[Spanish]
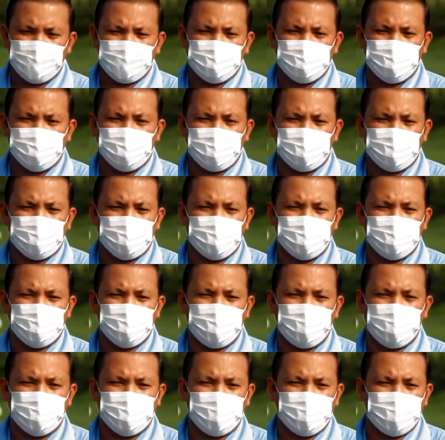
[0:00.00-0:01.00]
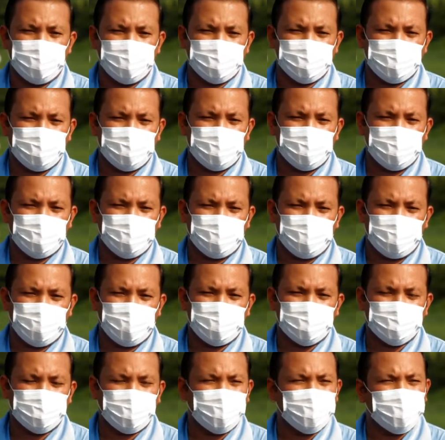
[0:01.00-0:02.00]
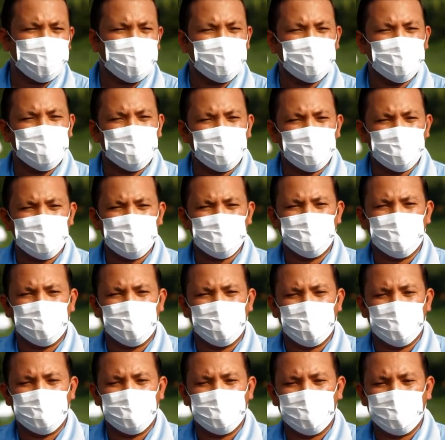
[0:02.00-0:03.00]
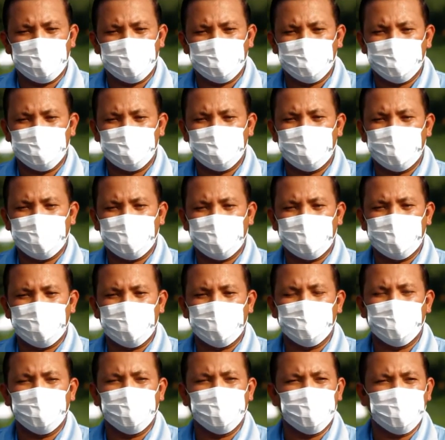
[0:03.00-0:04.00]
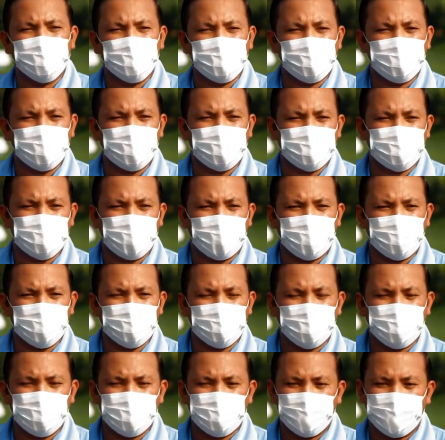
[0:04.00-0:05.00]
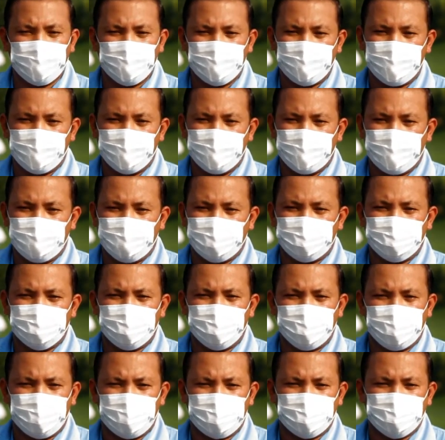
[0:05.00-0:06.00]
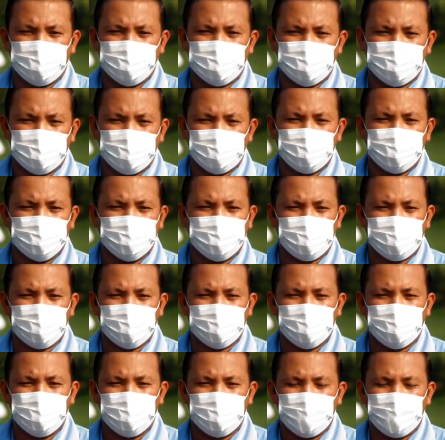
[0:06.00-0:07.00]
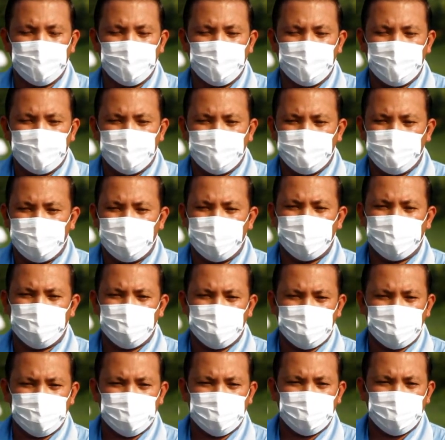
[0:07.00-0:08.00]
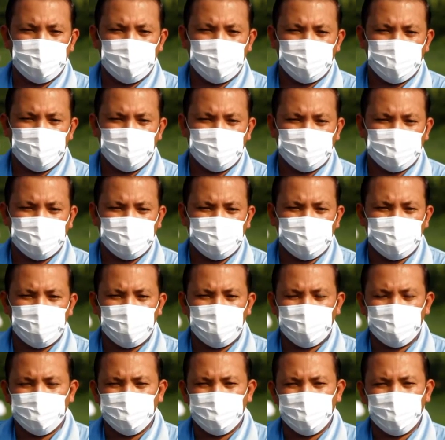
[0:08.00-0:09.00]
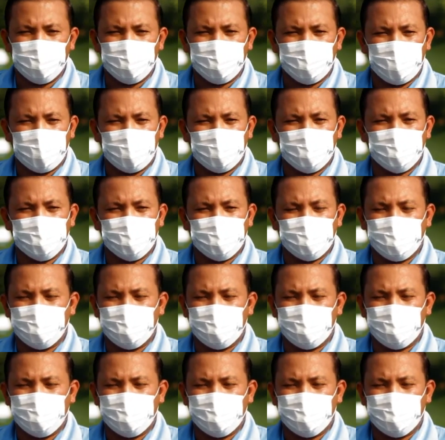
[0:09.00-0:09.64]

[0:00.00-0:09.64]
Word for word: sobre todo la maleza que ha estado dando mucho problema en la industria, que es la momórtica charantia, que es una maleza bastante fuerte, pero con este herbicida hemos logrado